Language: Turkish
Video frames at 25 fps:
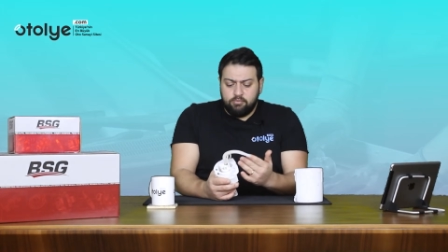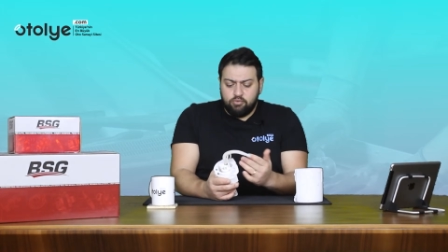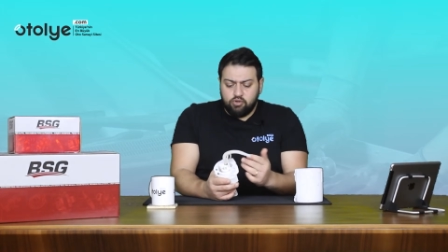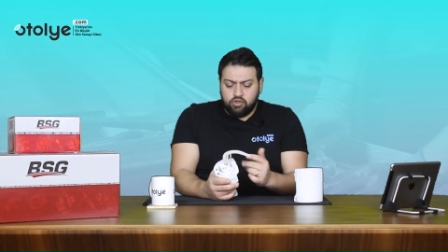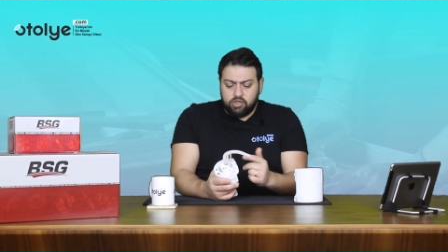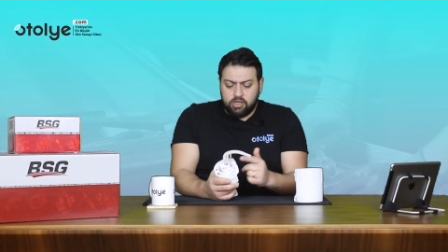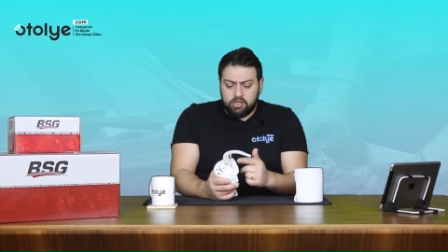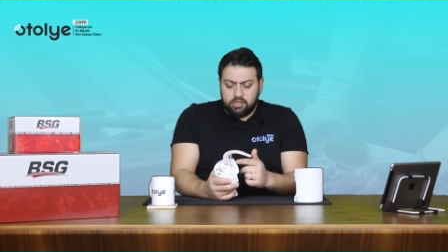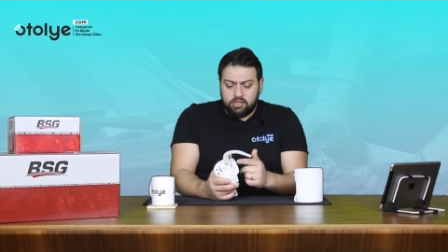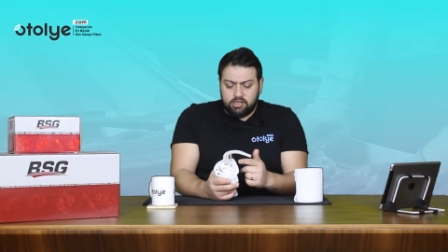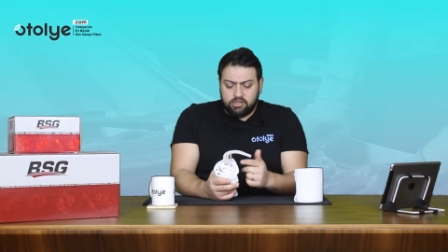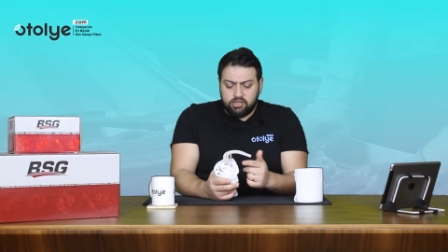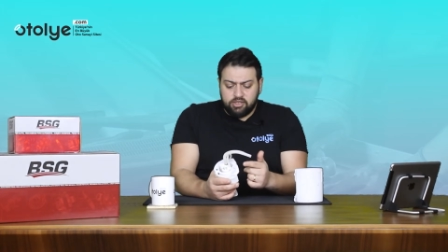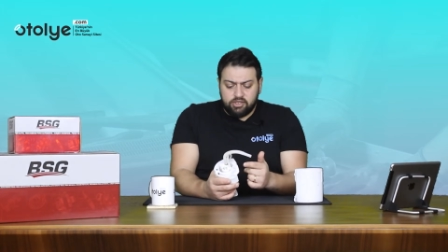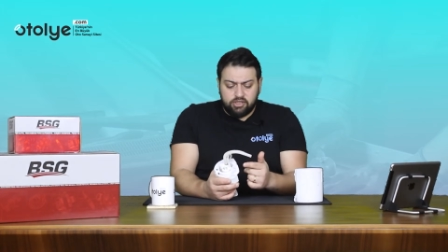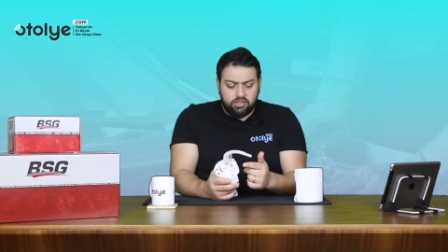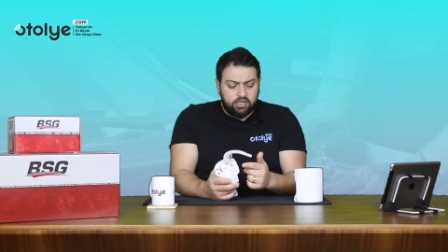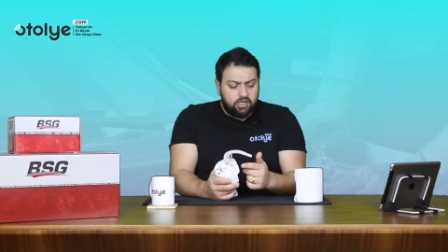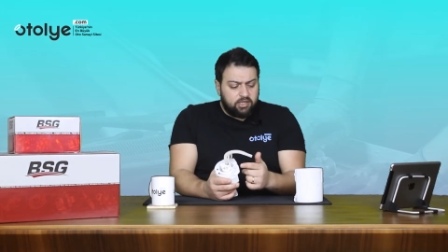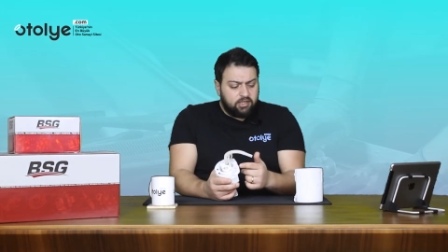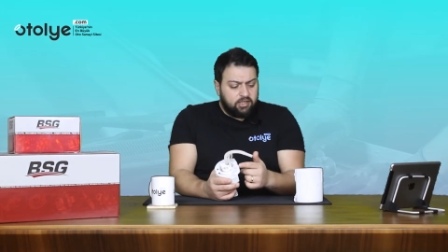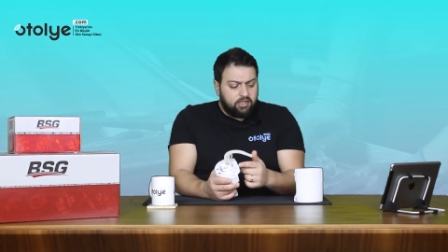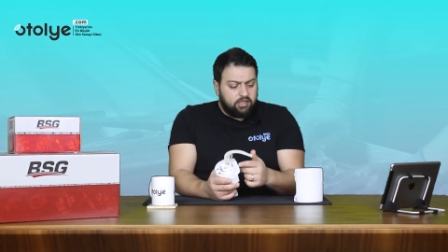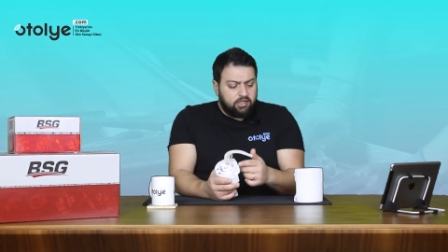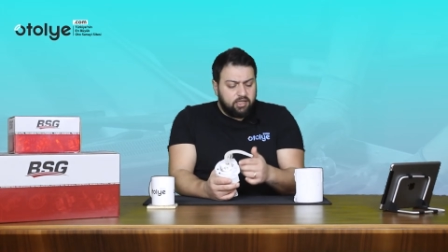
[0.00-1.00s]
bu şekilde
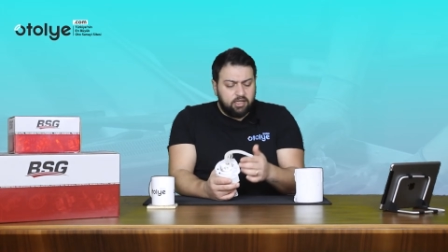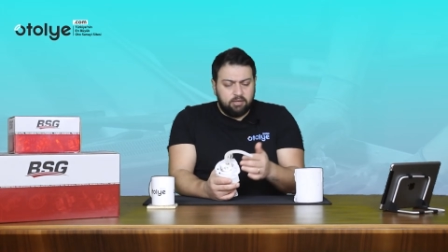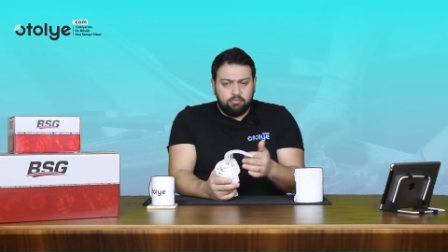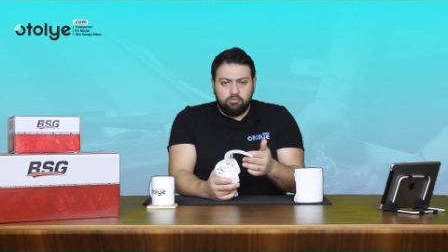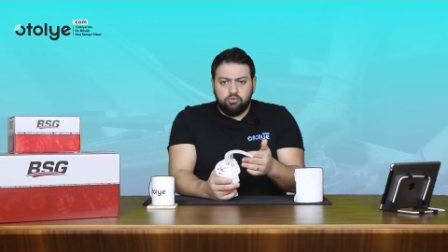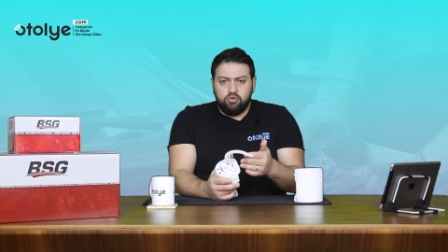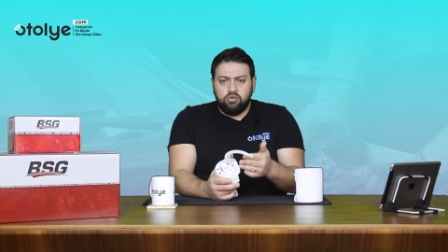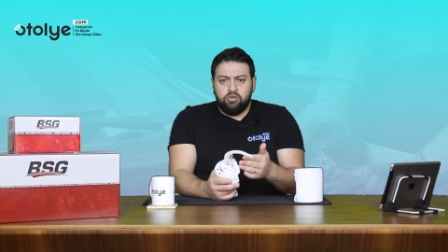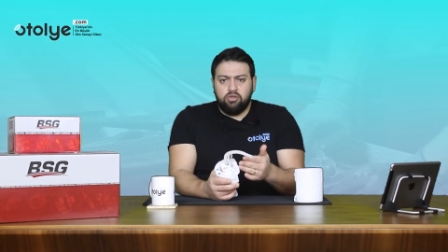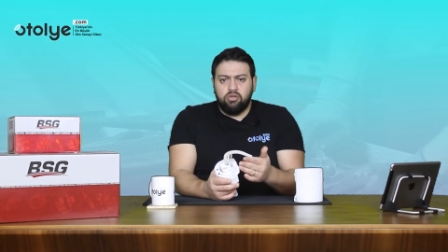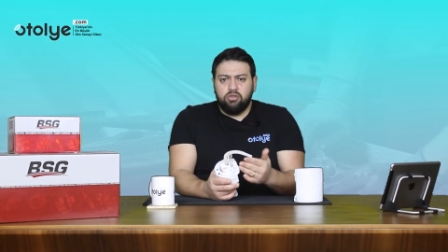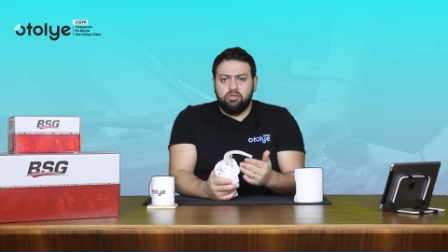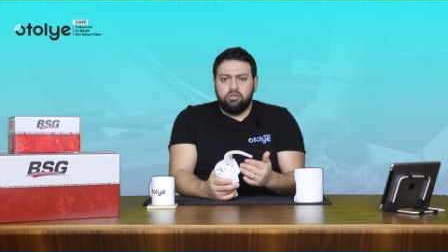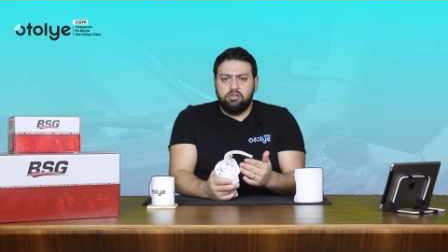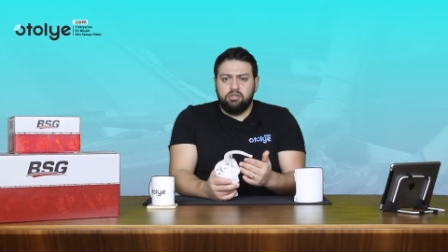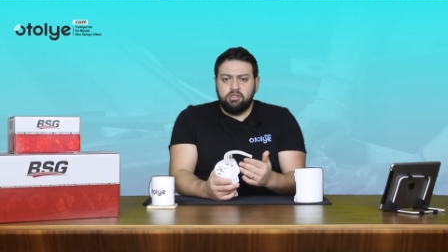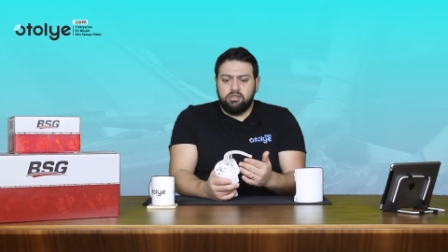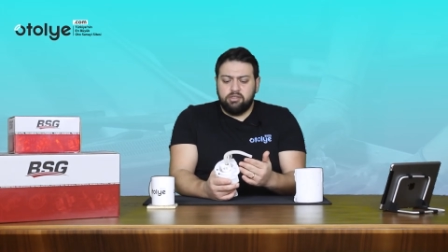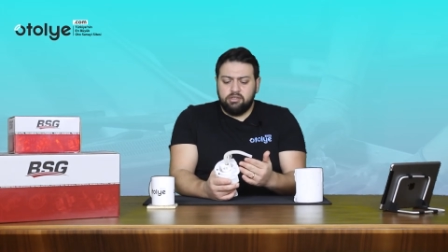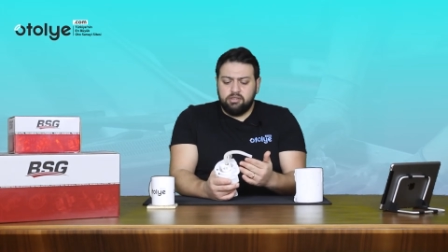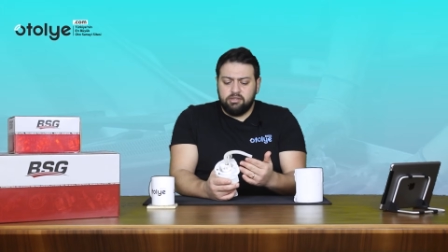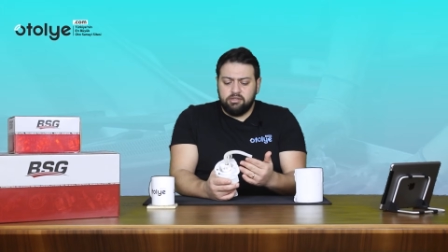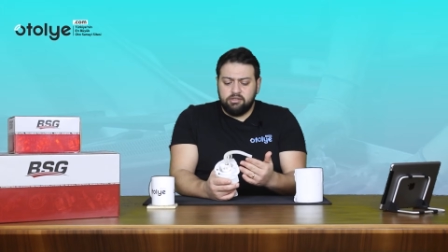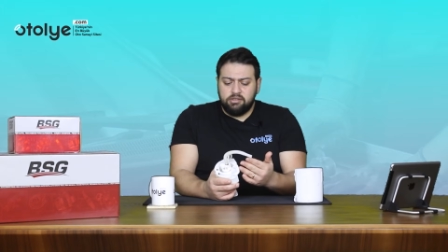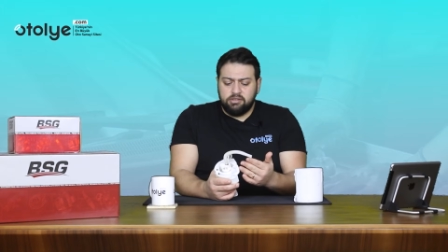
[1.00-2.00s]
çıkacak diye değil bu
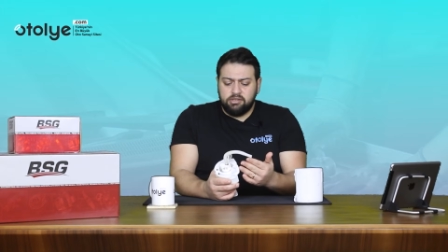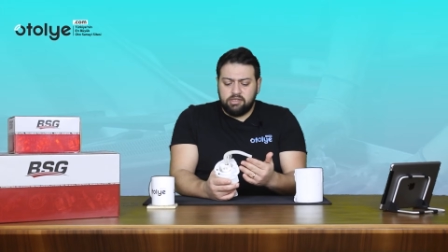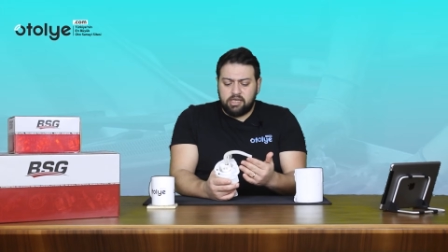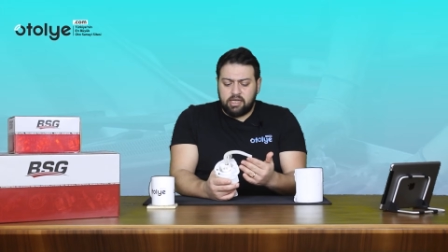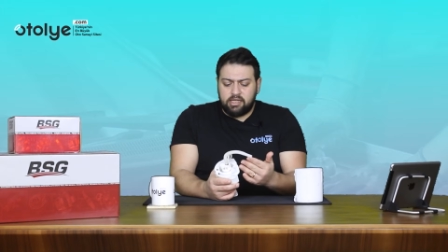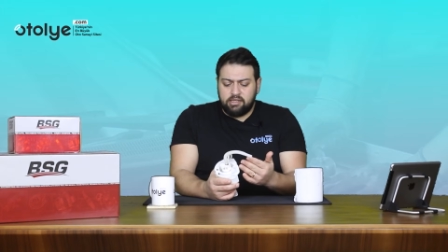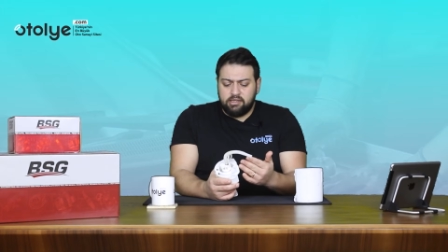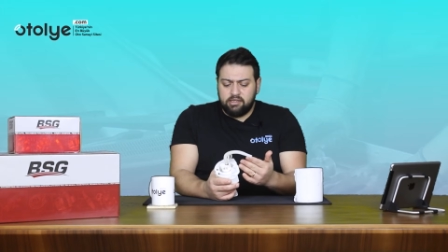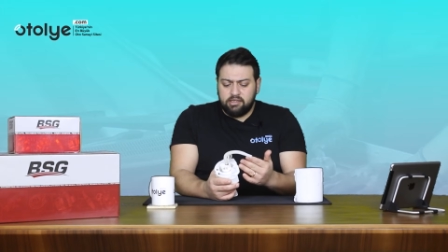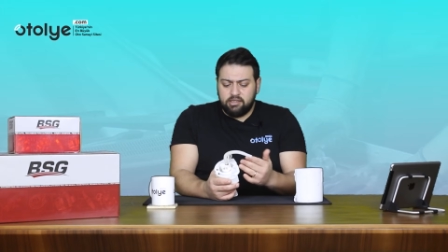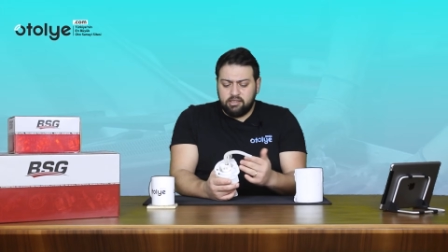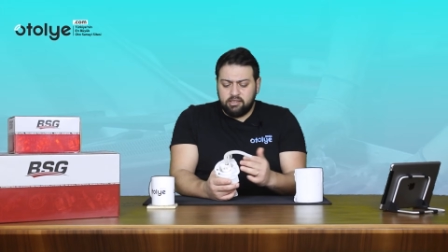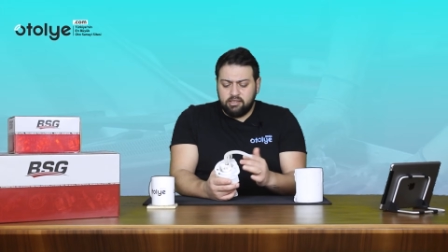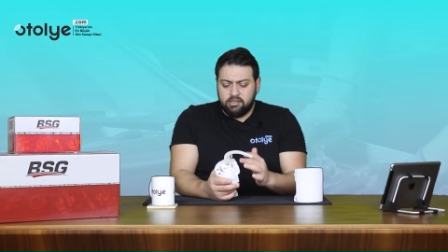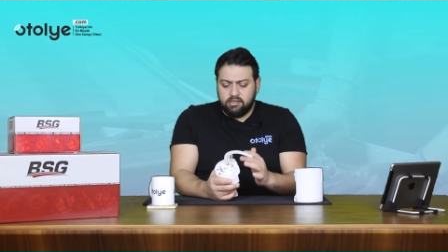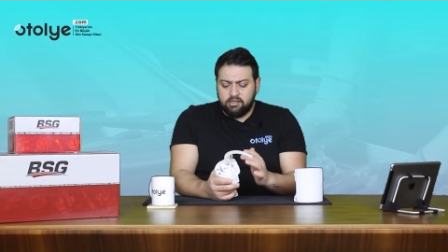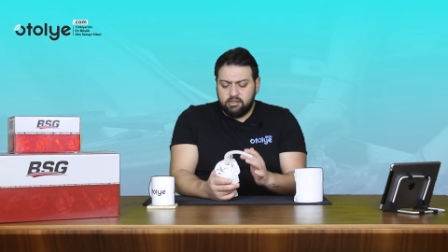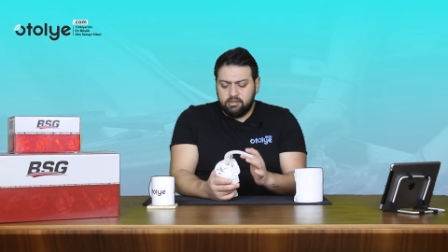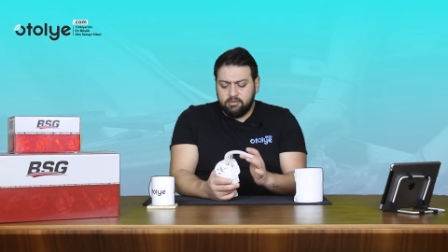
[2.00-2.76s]
kendi